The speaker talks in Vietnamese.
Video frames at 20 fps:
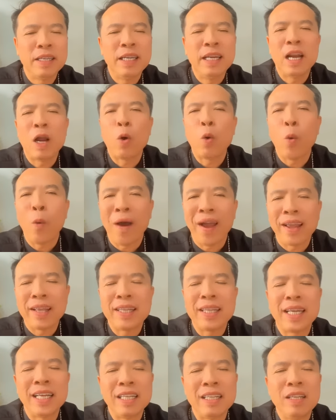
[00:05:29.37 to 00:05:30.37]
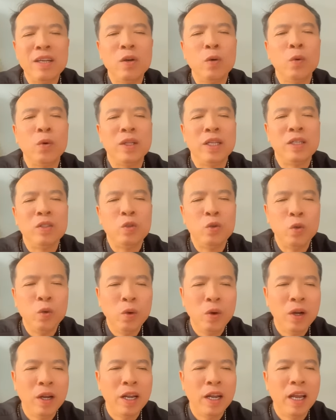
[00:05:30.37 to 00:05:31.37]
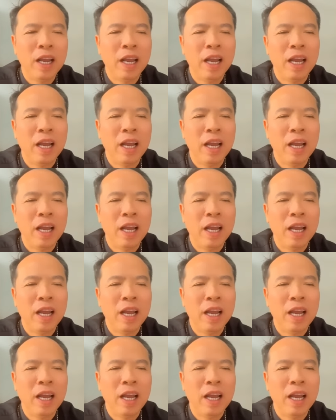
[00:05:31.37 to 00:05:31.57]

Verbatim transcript: đi ra ngoài tình thương của Thiên Chúa